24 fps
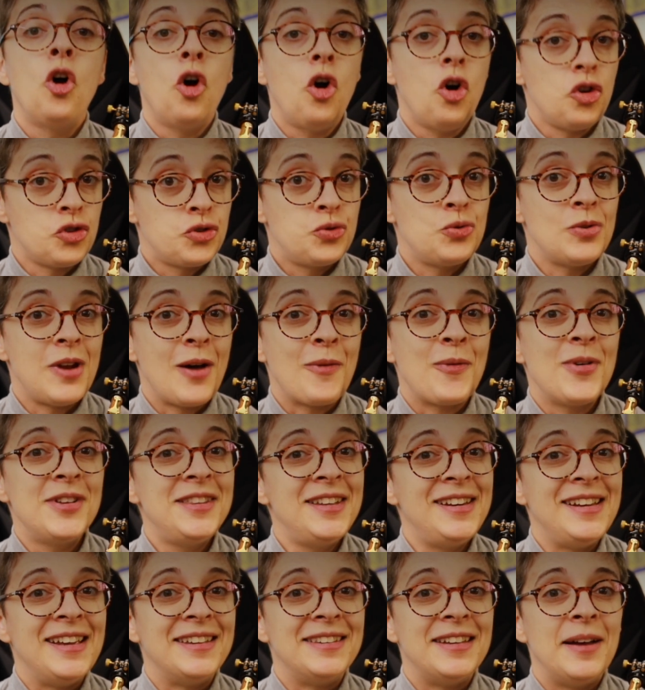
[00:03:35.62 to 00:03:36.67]
o sulla
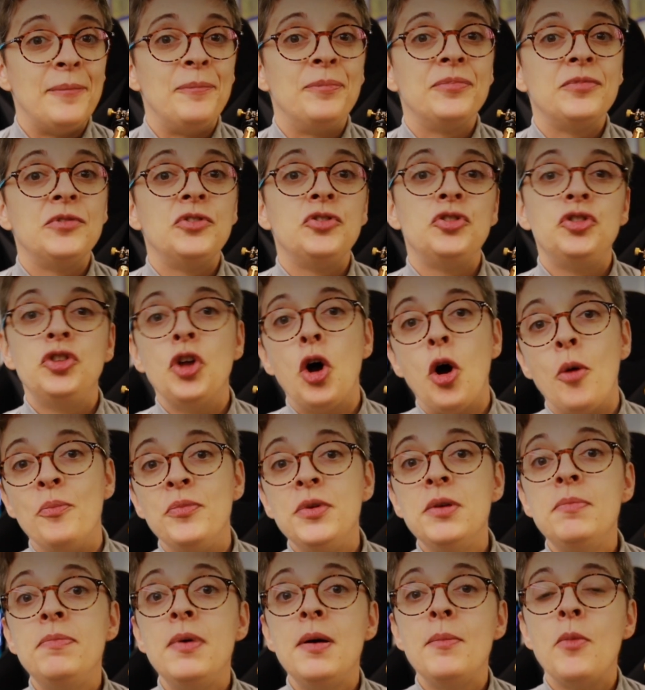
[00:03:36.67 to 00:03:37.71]
quadriade Do
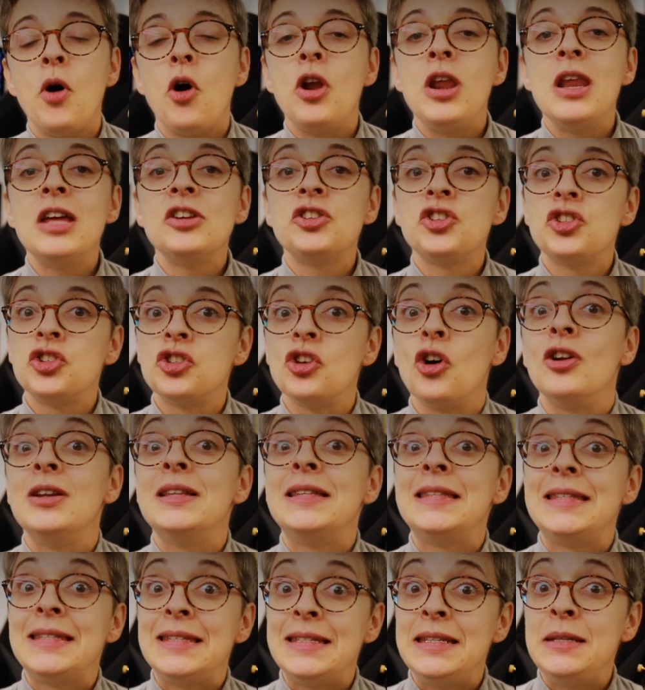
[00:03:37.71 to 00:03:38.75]
Mi bemolle
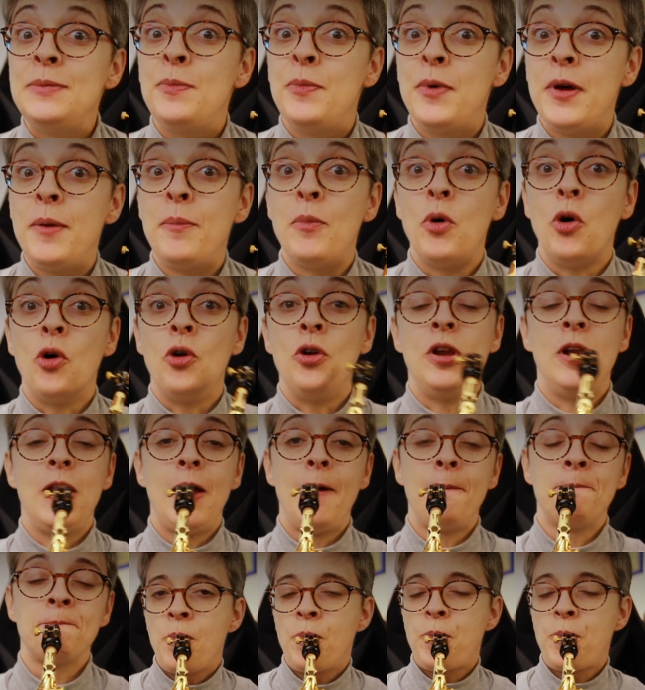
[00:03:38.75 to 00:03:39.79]
Sol Si bemolle.